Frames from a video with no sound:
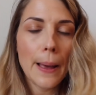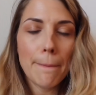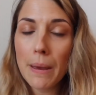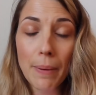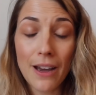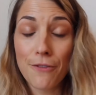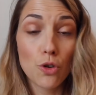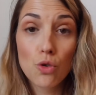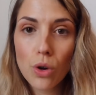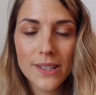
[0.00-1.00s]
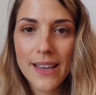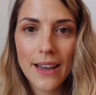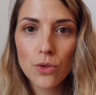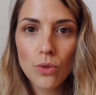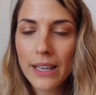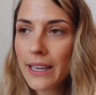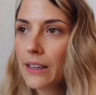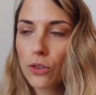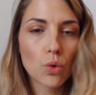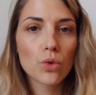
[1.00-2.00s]
Mais bref, le cours s'est
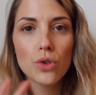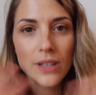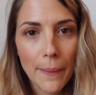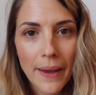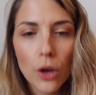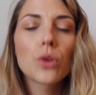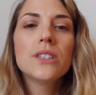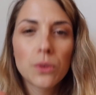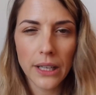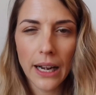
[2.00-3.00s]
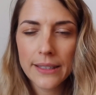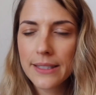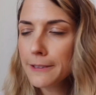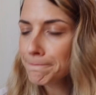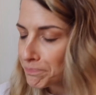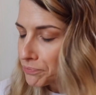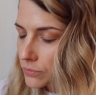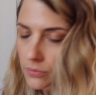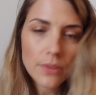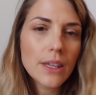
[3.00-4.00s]
annulé, donc ce sera mercredi, lundi.
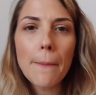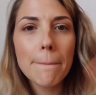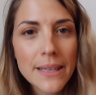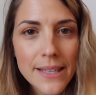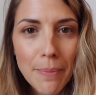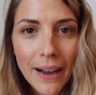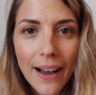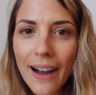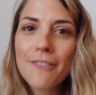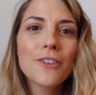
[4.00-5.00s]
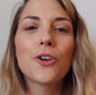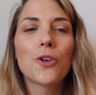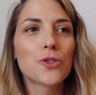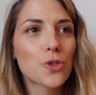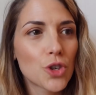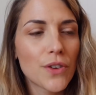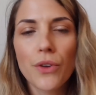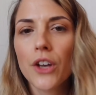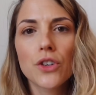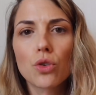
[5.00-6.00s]
Mais c'est pas grave, euh, ce que je vais
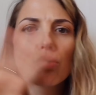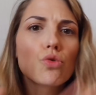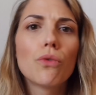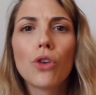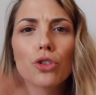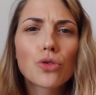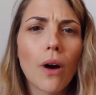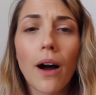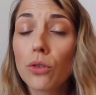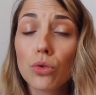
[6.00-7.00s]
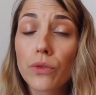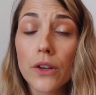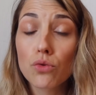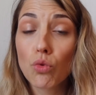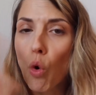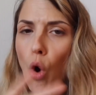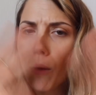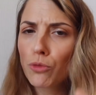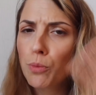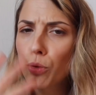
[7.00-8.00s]
faire c'est que ce vlog sera de toute façon euh, un
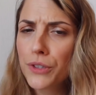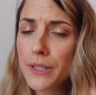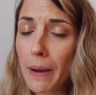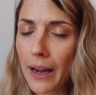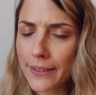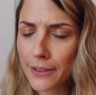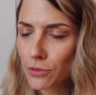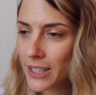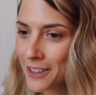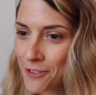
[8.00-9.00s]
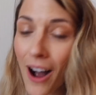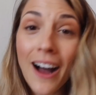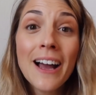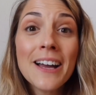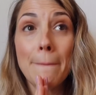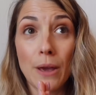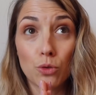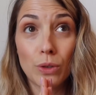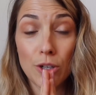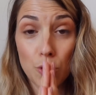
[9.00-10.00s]
petit peu disparate, hein, vous allez voir. Mais en
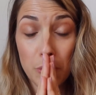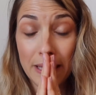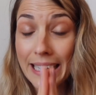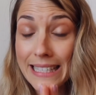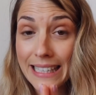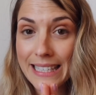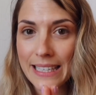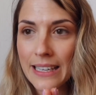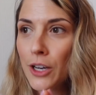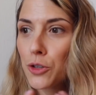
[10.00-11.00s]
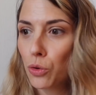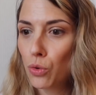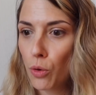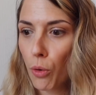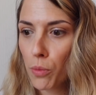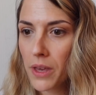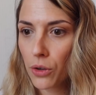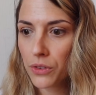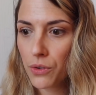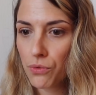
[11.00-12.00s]
tout cas je suis très stressée, surtout que le premier
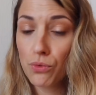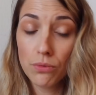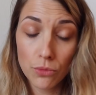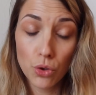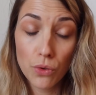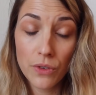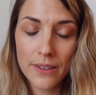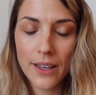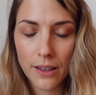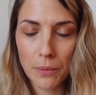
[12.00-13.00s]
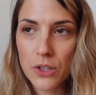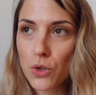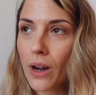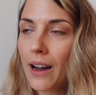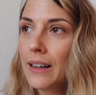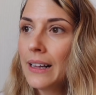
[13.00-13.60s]
rendez-vous devait être, mais sera